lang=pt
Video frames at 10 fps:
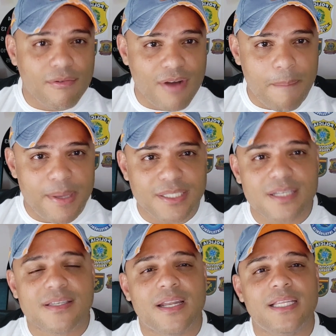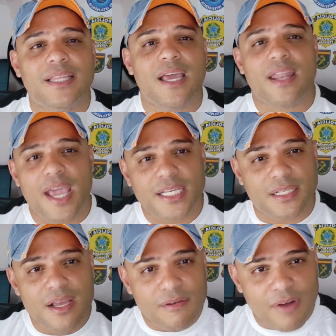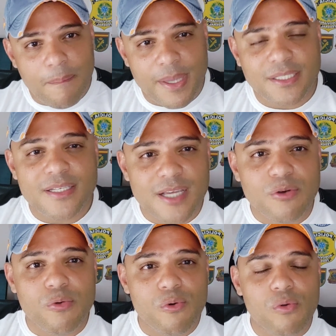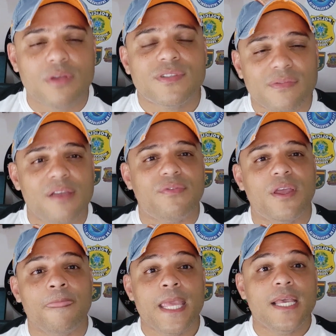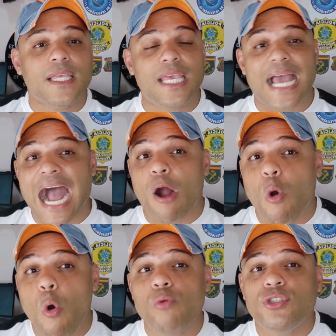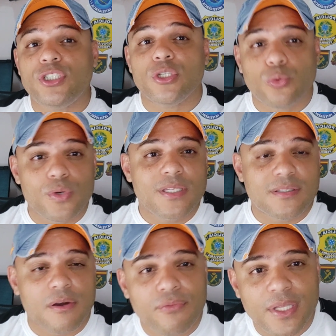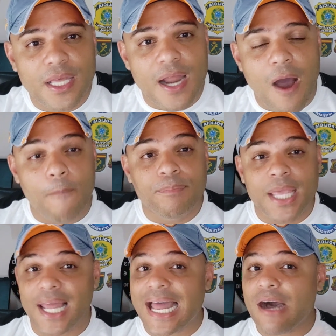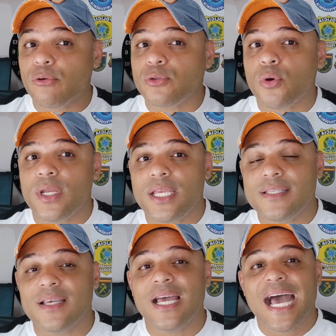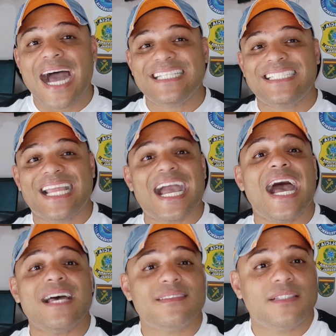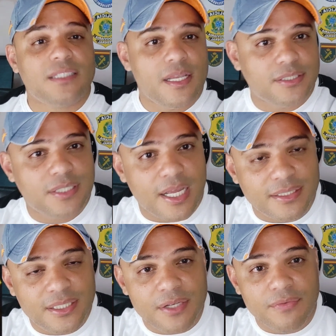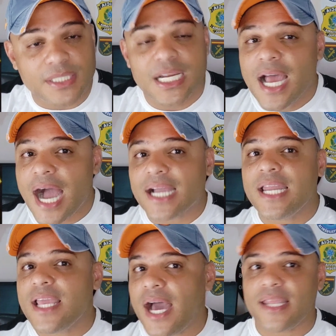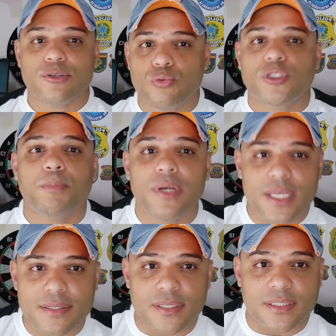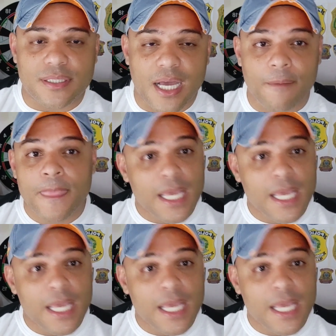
Vá pesquisar na internet, vai pesquisar no Google, você vai ver que a Constituição Federal ela autoriza as casas legislativas a criarem as suas polícias, tá?